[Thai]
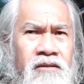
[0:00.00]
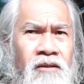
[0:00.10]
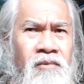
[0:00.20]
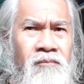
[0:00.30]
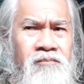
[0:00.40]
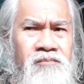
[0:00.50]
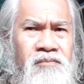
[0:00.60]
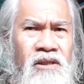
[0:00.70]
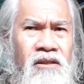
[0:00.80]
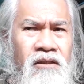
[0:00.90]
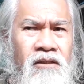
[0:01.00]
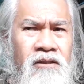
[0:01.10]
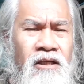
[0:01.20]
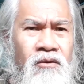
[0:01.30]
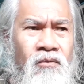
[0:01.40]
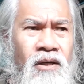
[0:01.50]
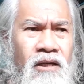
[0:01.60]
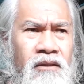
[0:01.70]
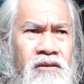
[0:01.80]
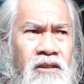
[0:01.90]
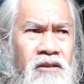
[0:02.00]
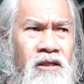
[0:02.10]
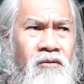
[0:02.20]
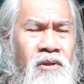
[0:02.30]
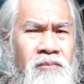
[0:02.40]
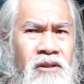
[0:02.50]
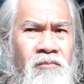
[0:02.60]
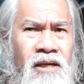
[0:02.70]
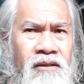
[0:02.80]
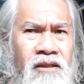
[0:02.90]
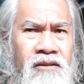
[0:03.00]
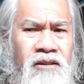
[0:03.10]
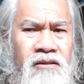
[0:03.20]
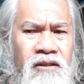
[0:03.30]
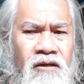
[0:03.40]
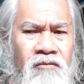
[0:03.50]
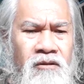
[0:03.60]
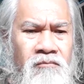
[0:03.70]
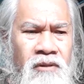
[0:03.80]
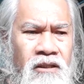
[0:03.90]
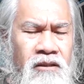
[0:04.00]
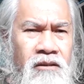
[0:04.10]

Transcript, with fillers: ก็แบบเราจะได้รู้ว่าสิ่งที่เรามาปฏิบัติกับสิ่งที่เราไม่